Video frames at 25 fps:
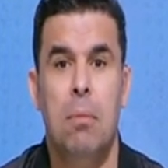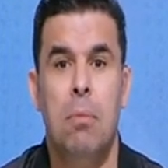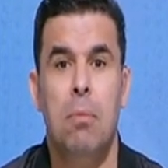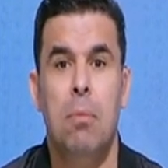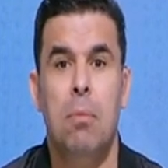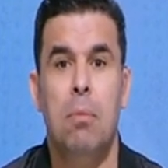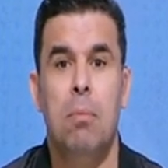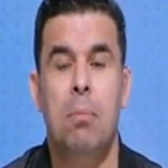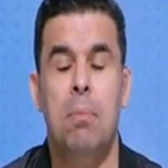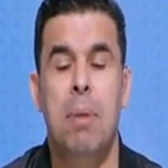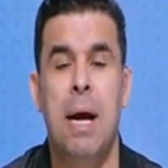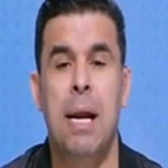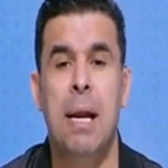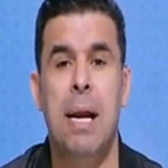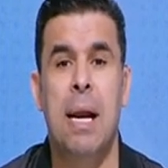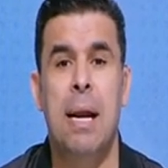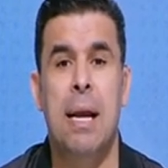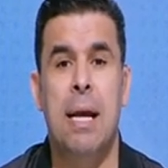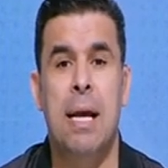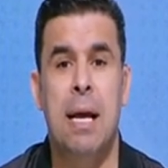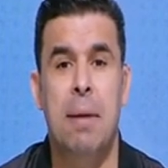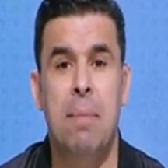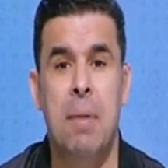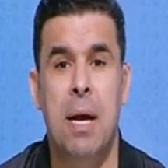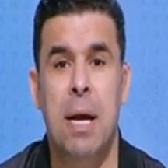بل
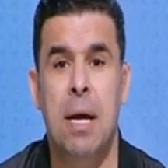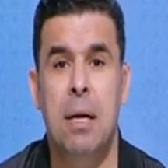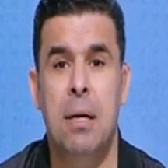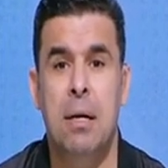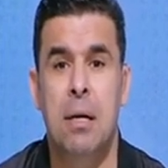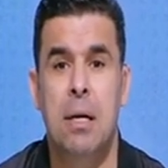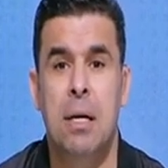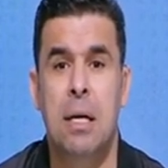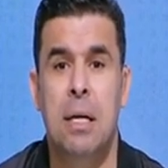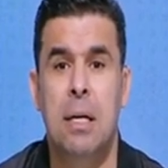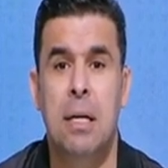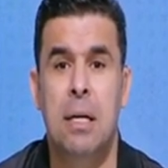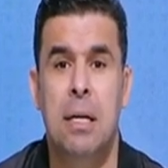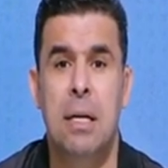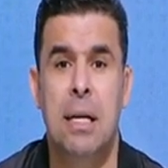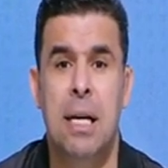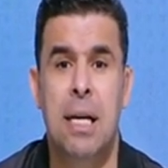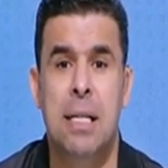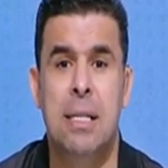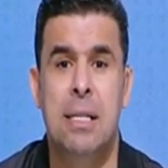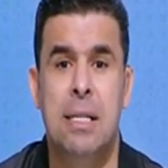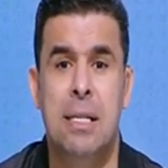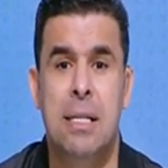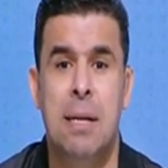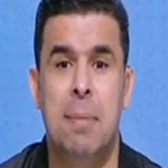كمان ان
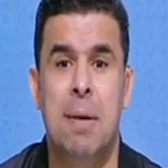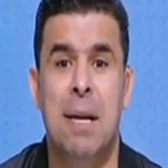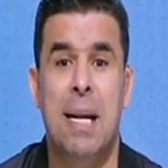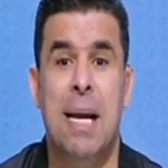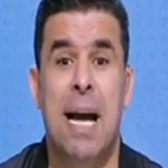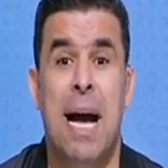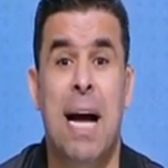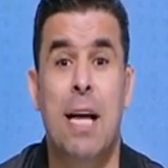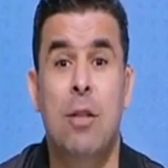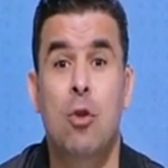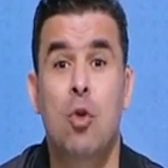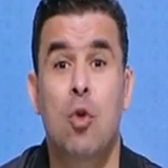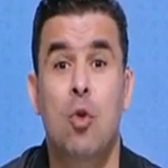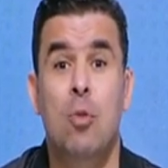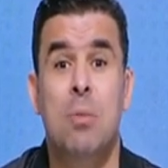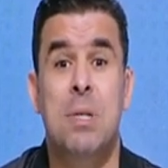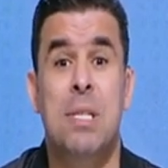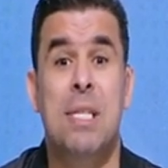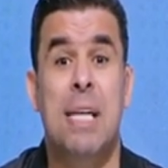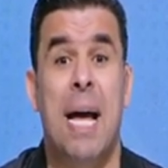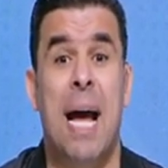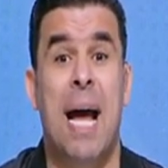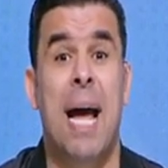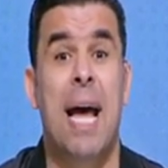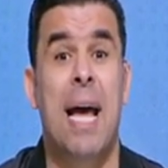نادي الزمالك عنده
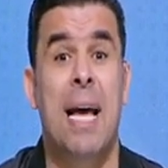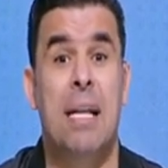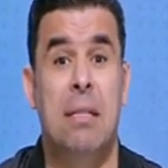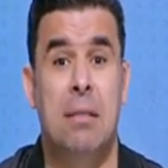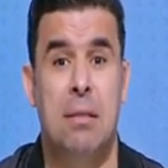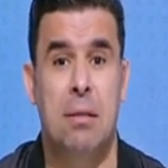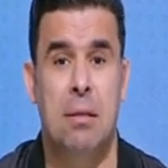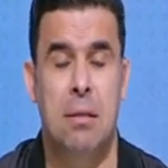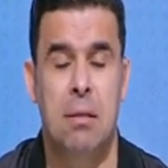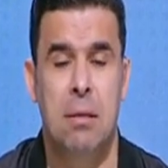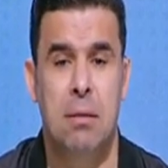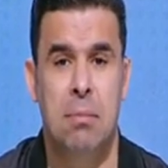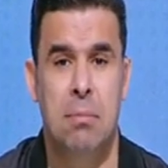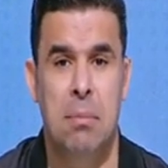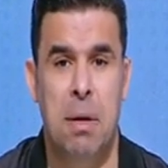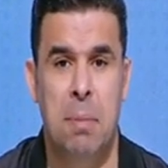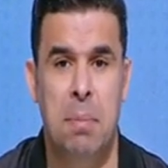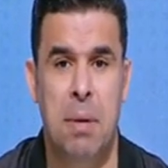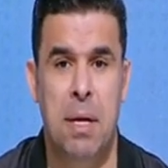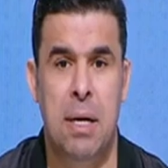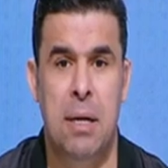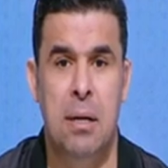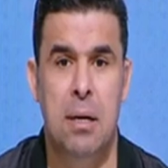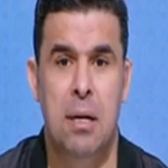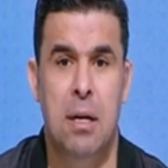مساحات ما
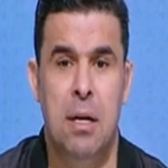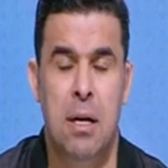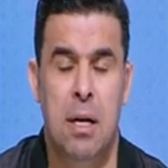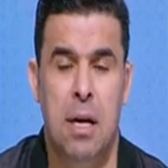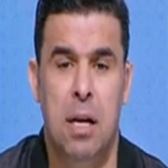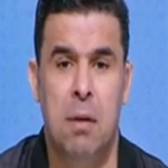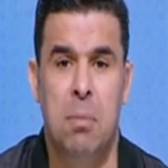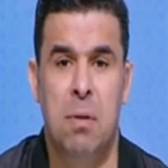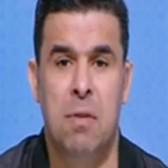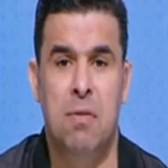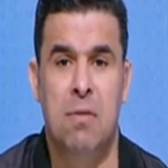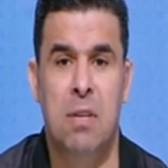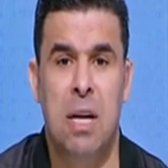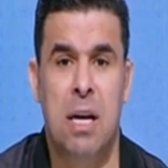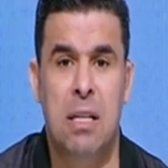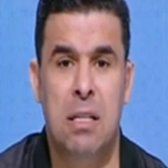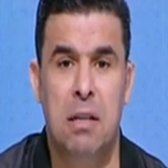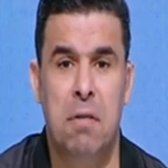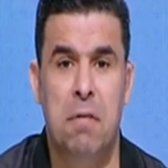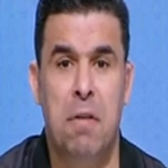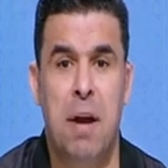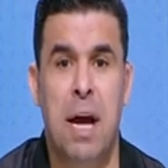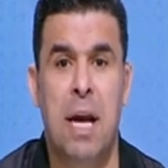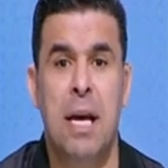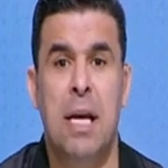بين المنطقه
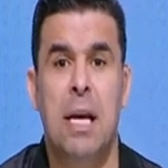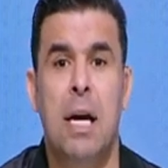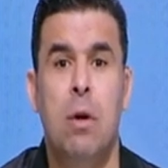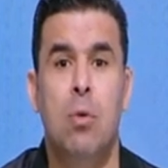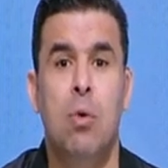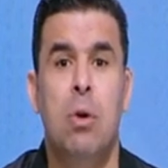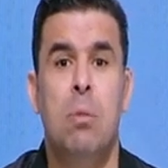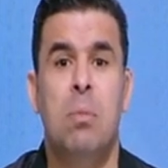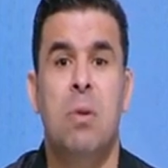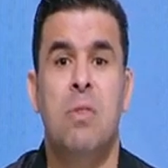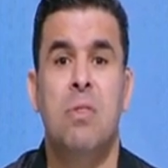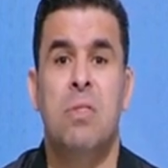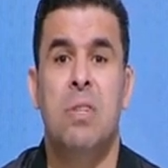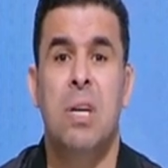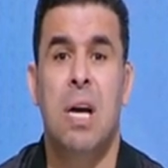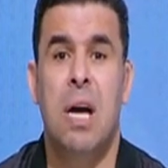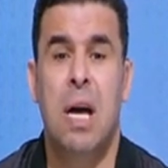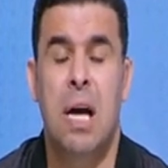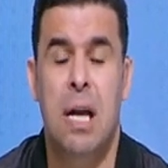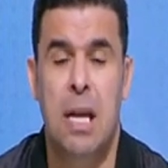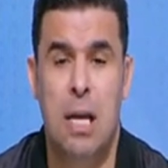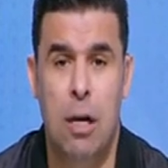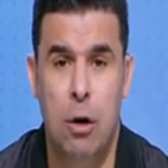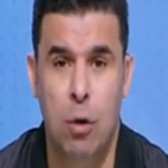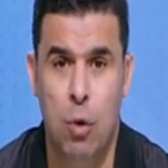الدفاعيه والمنطقه
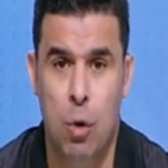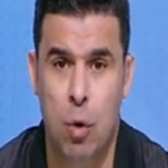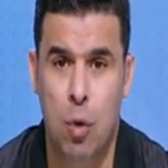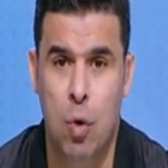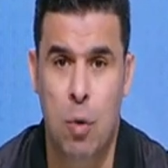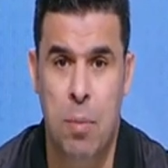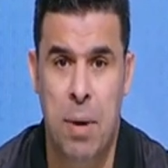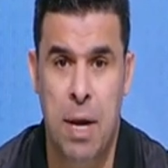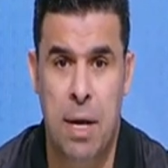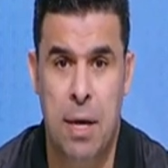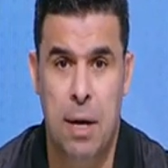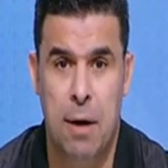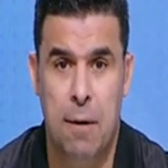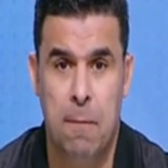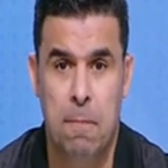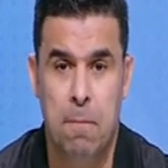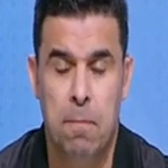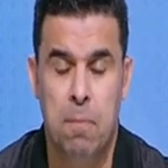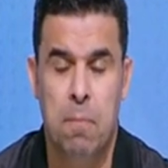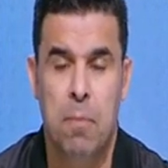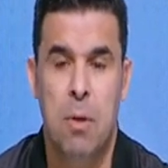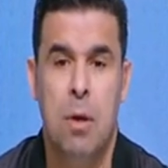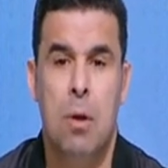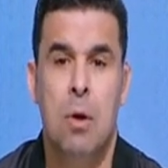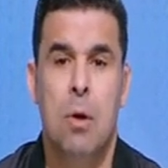الهجوميه
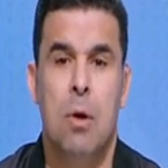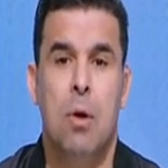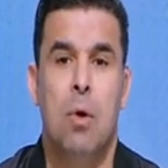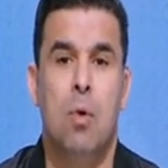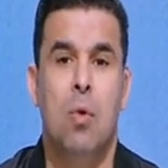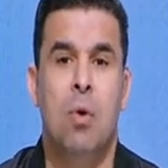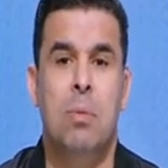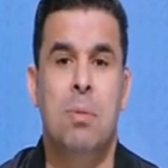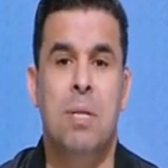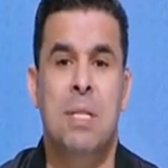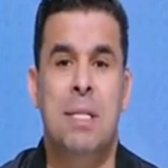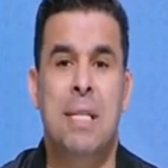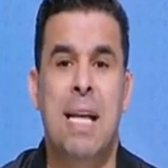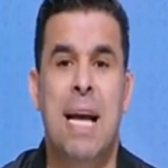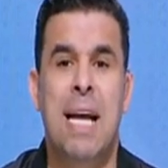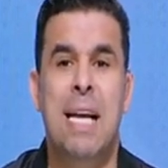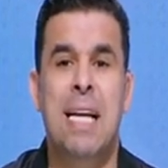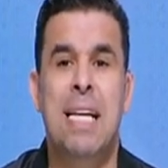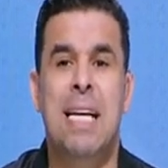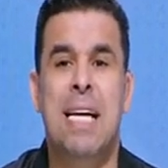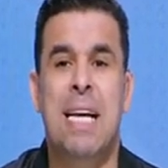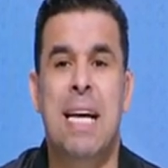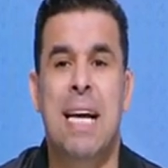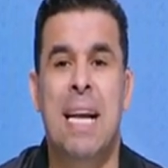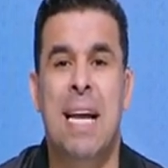
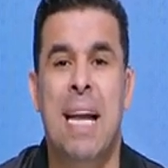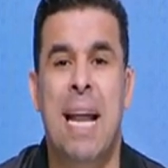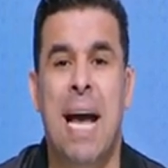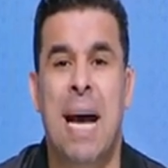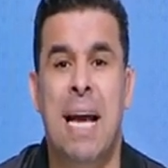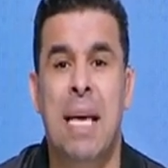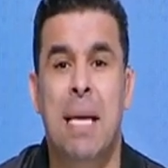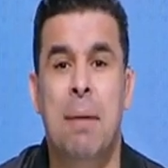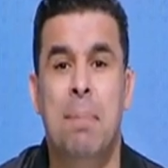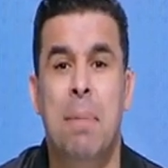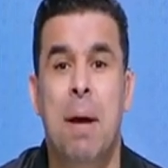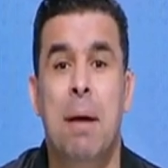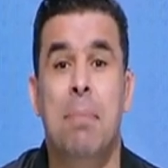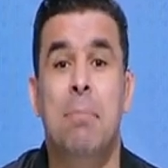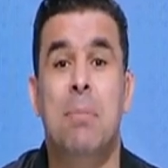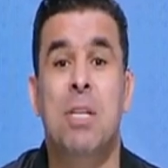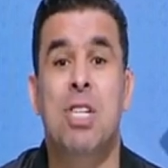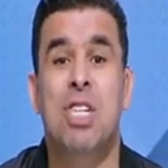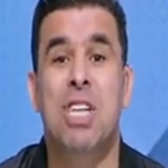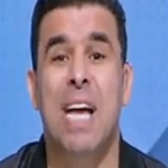وبالتالي اللعيبه مش